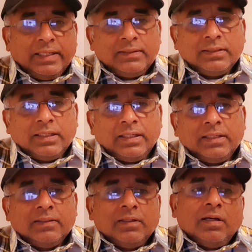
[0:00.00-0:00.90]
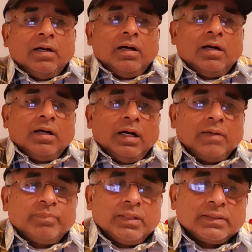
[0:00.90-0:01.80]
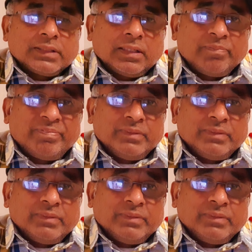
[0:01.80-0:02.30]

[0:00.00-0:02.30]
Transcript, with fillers: এদিকে আপনার যারা